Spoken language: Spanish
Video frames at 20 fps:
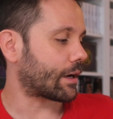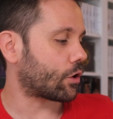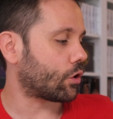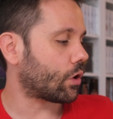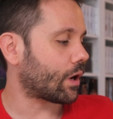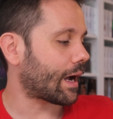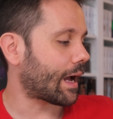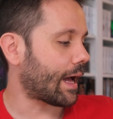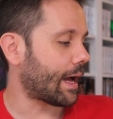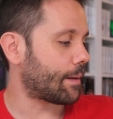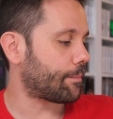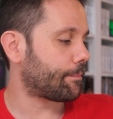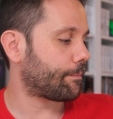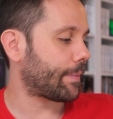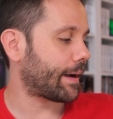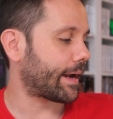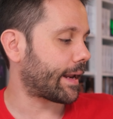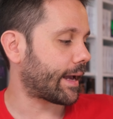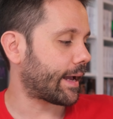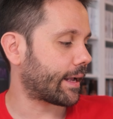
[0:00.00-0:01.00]
rojas
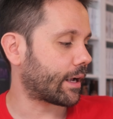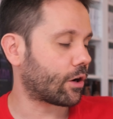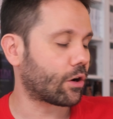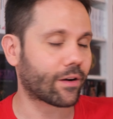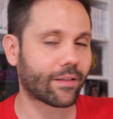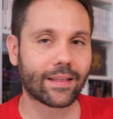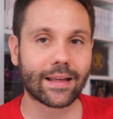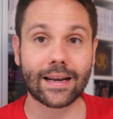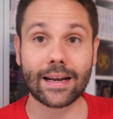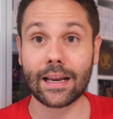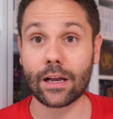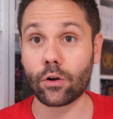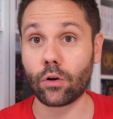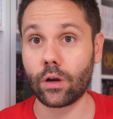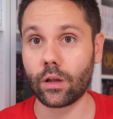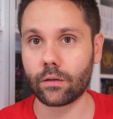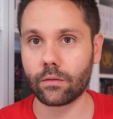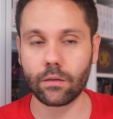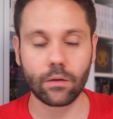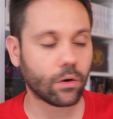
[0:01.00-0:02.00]
para engordar la
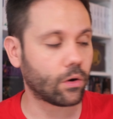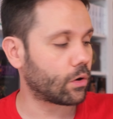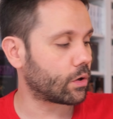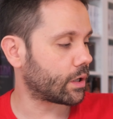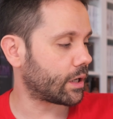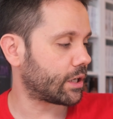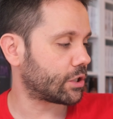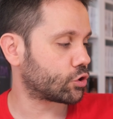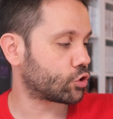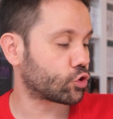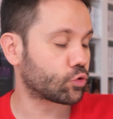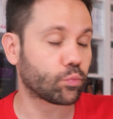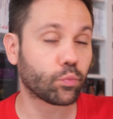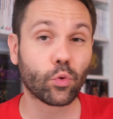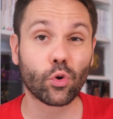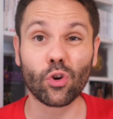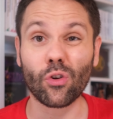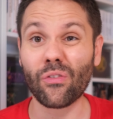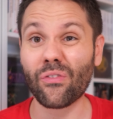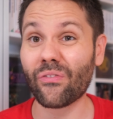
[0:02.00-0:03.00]
colección, esto es
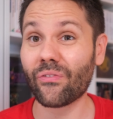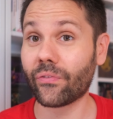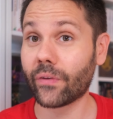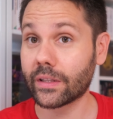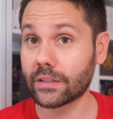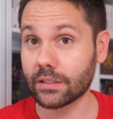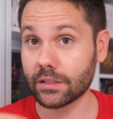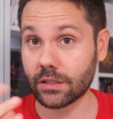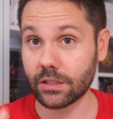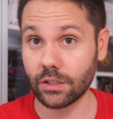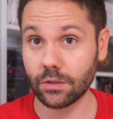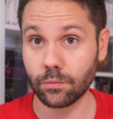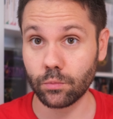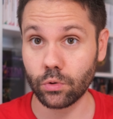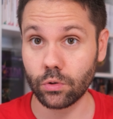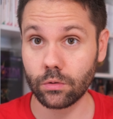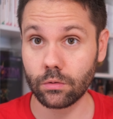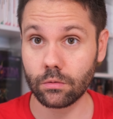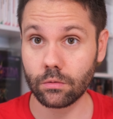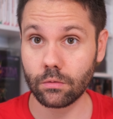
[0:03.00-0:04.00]
puro
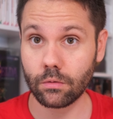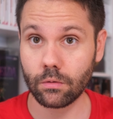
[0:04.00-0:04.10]
fetichismo,